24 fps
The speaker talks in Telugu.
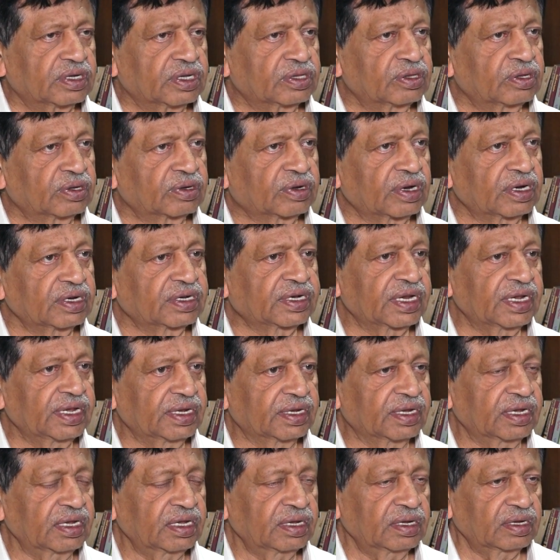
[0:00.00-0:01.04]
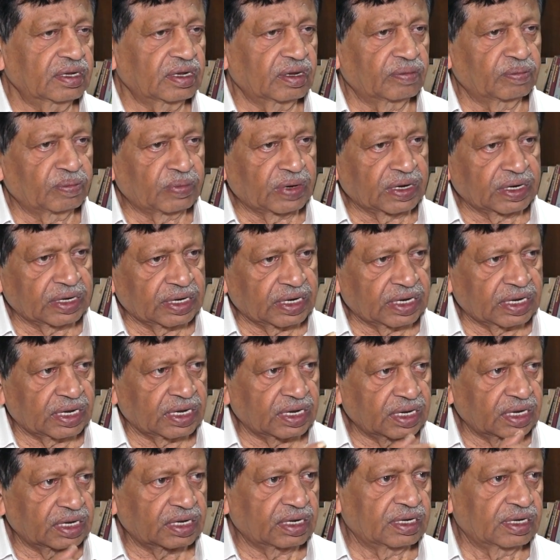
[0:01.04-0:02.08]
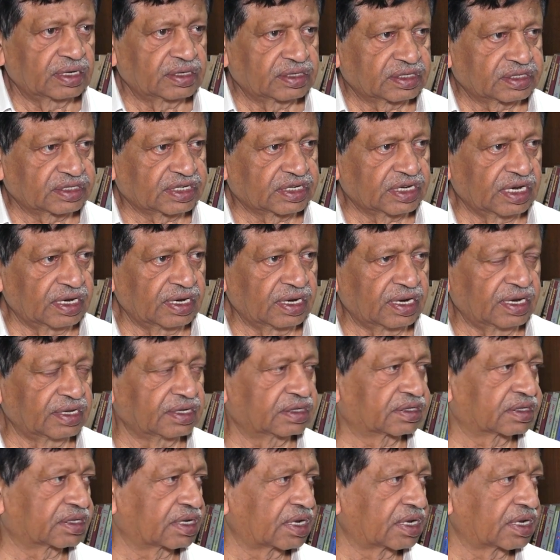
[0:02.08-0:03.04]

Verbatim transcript: ఎందుకంటే మొన్న స్కిల్డ్